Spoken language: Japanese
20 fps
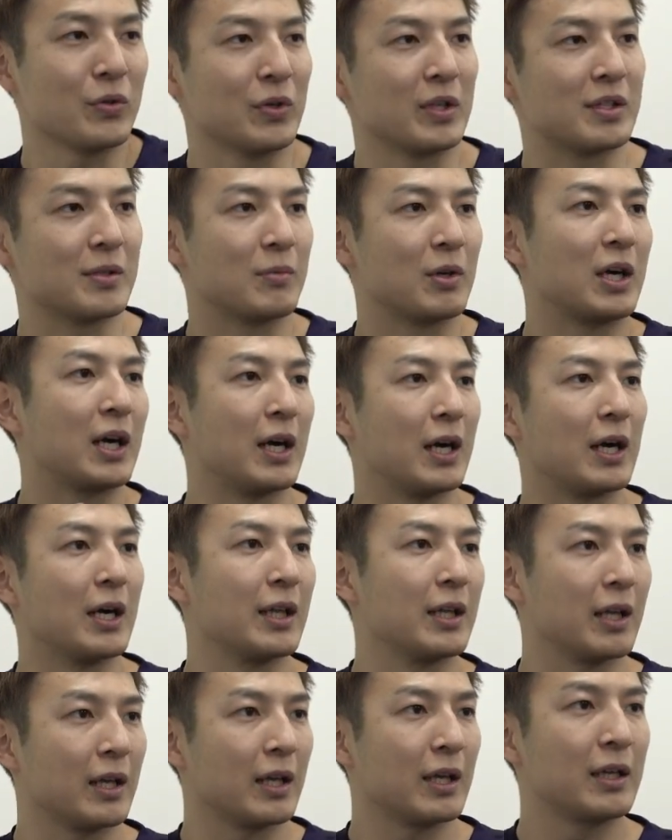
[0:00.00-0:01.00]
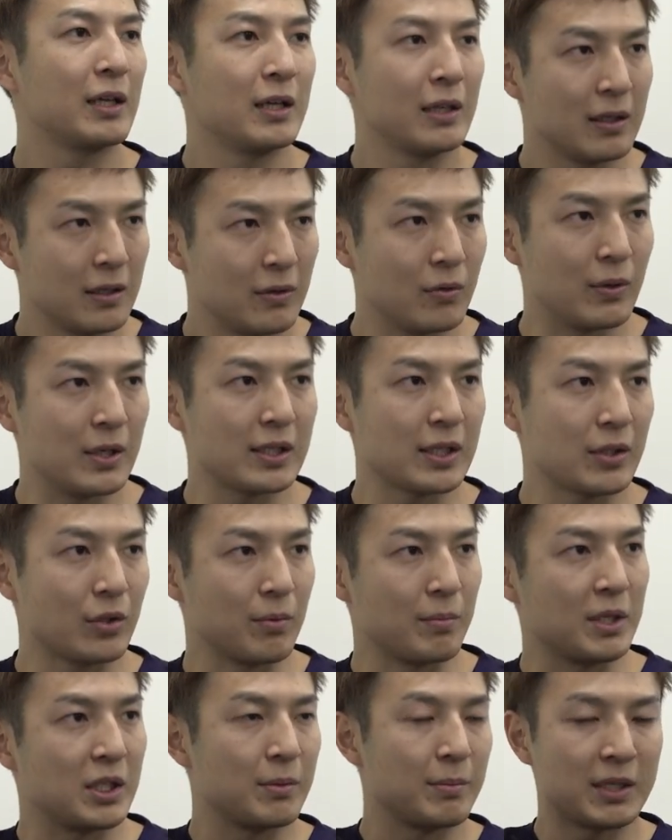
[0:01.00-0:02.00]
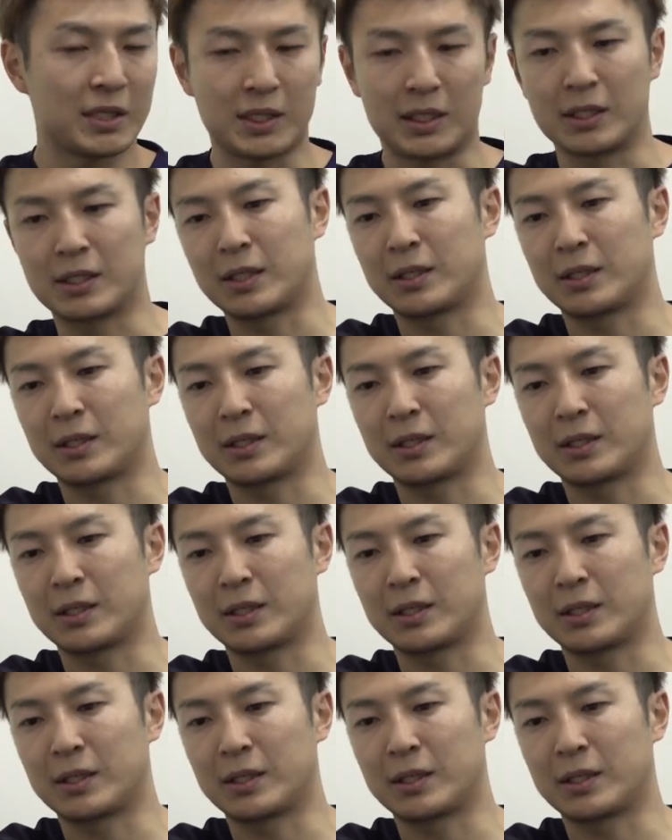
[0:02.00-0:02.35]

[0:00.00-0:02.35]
ういうのをいつも考えてわざとミスマッチに